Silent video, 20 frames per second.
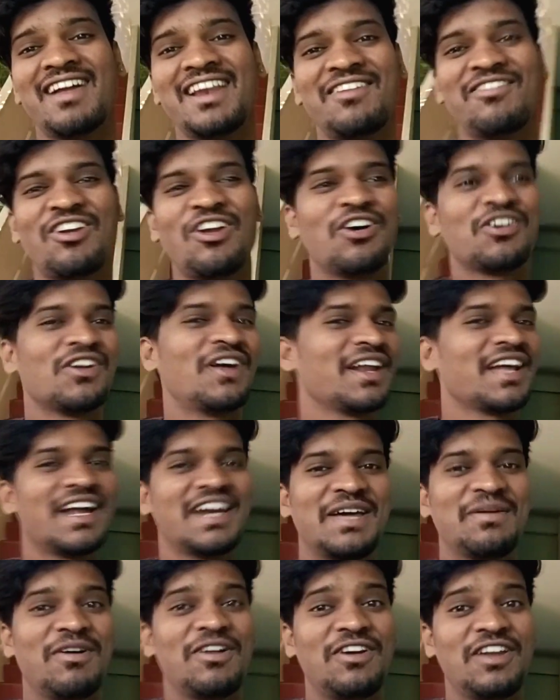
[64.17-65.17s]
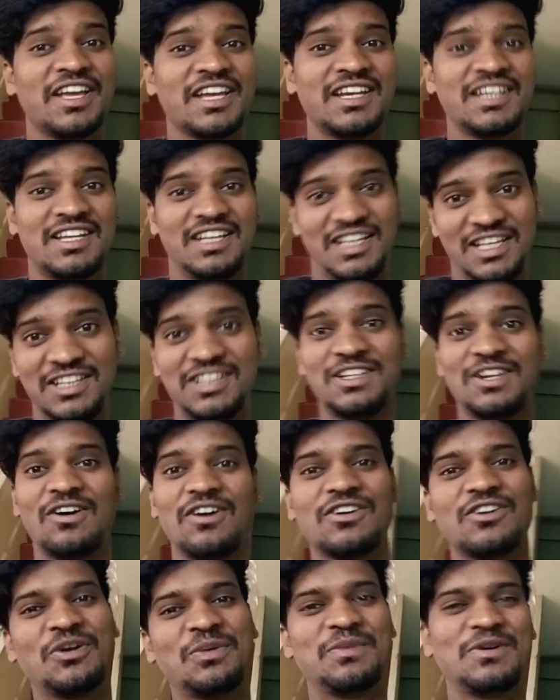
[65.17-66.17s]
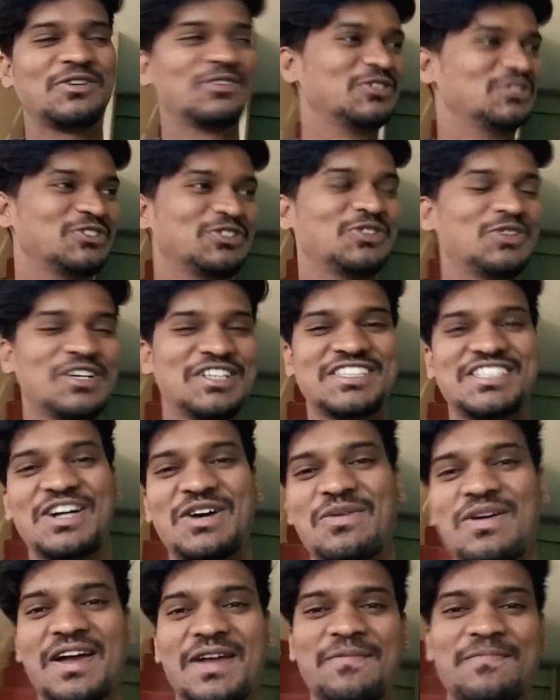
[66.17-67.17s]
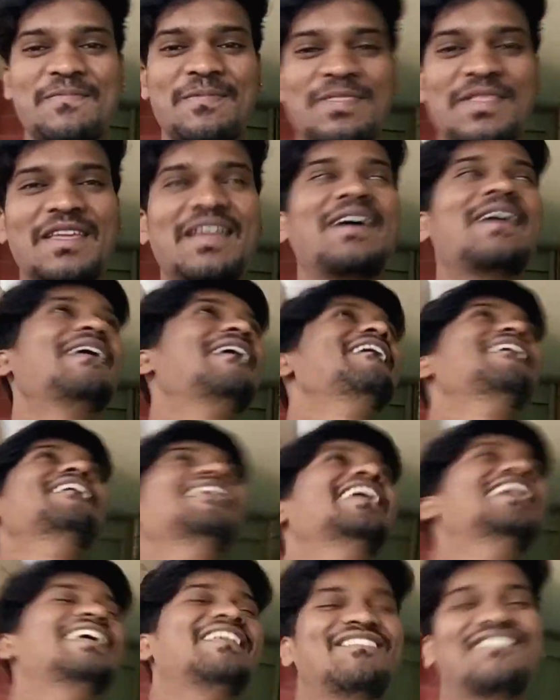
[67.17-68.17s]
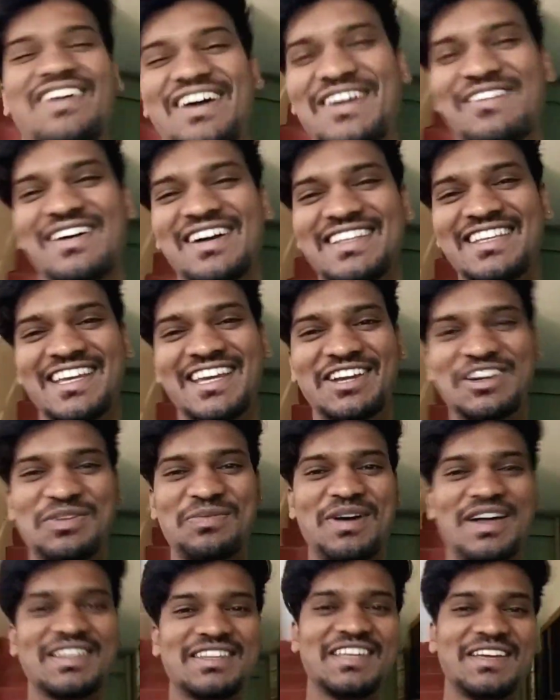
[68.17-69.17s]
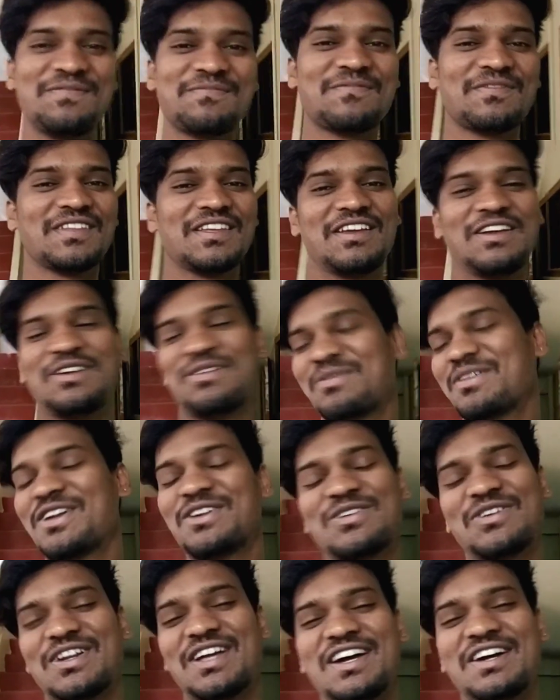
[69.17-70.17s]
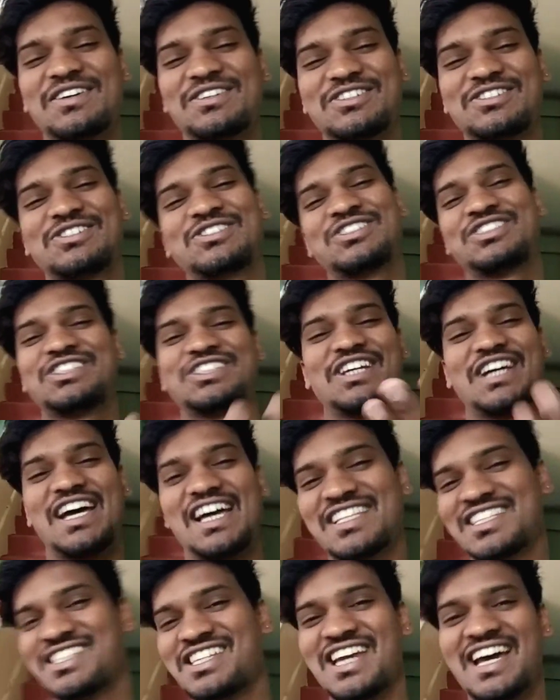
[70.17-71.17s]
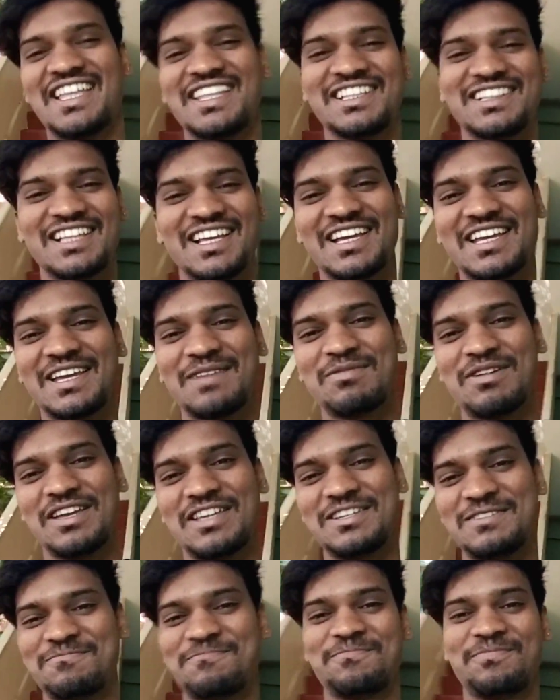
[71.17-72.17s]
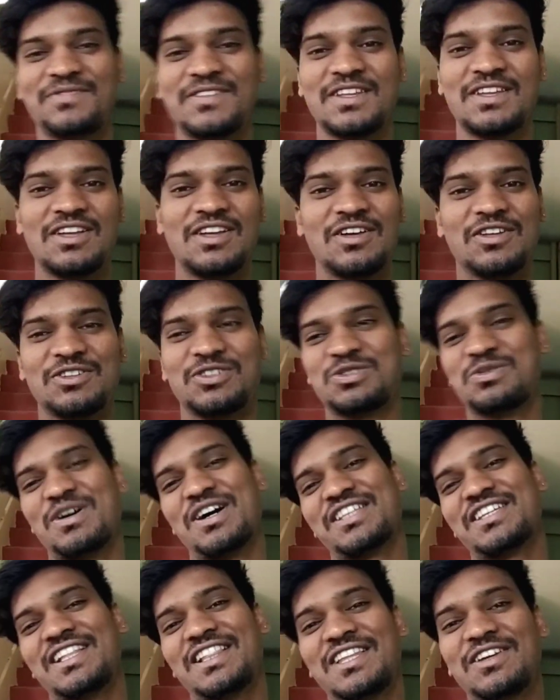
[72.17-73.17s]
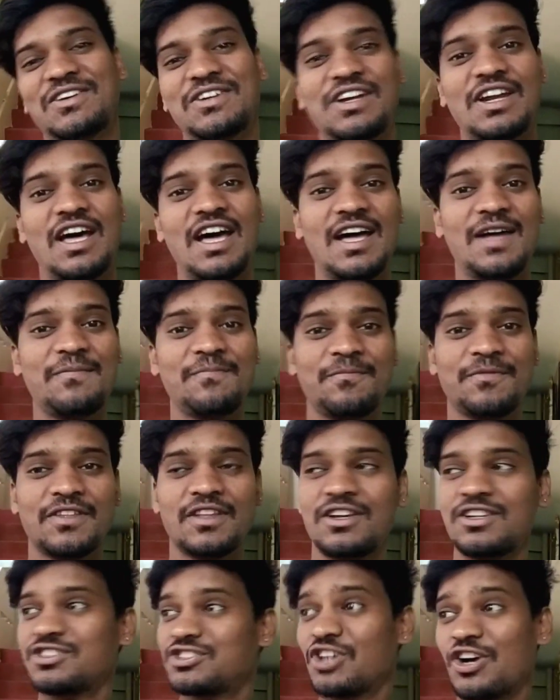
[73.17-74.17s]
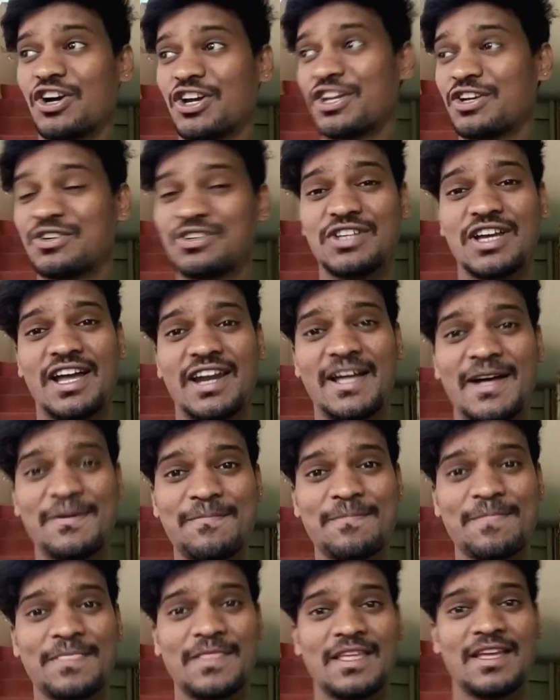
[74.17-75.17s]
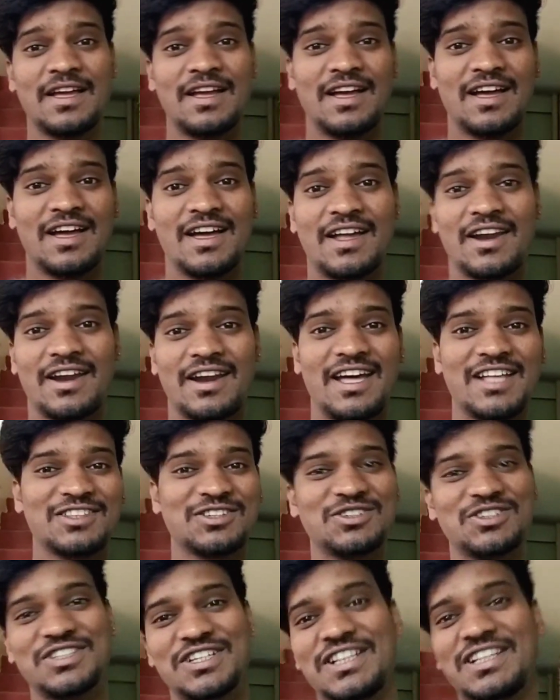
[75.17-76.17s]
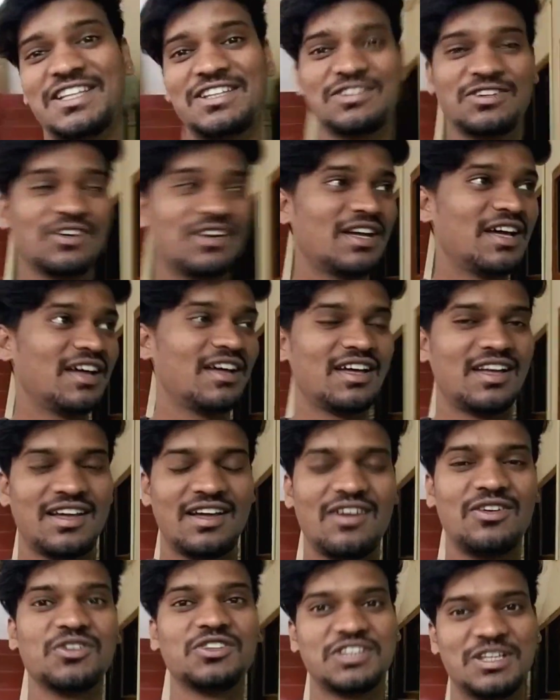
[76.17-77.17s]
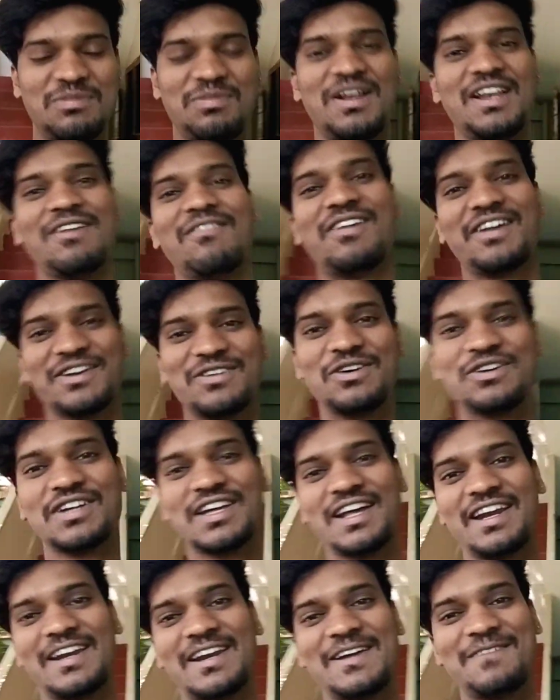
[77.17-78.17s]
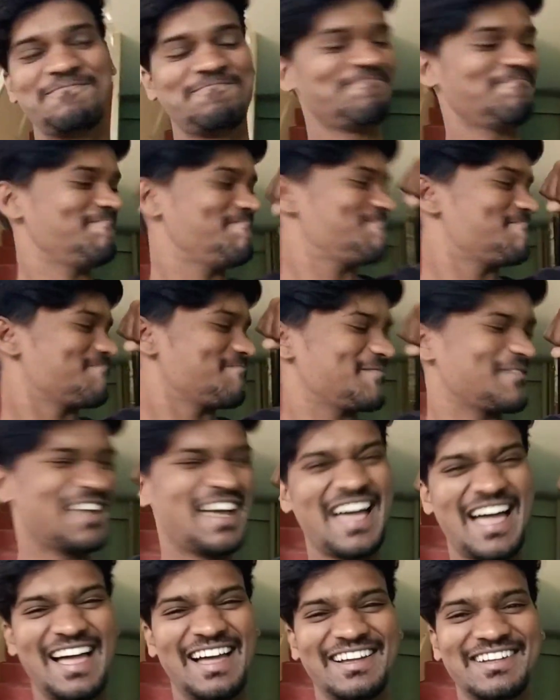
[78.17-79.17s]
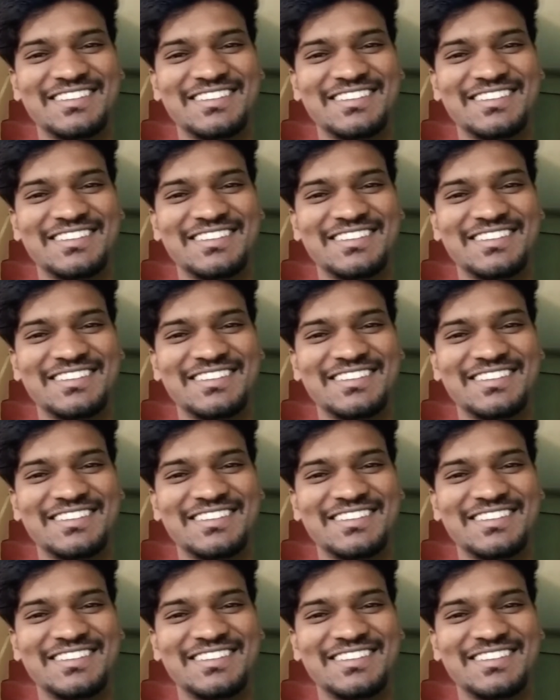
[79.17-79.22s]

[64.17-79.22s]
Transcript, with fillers: वाले लॉकडाउन का नहीं मालूम लेकिन इस लॉकडाउन में कुछ तो अच्छा हुआ है भगवान जी की कृपा से मेरे को ना कुछ अच्छी आदत लग गई भाई सुबह जल्दी उठना जॉगिंग को जाना रात को जल्दी सोना उससे पहले वर्कआउट करना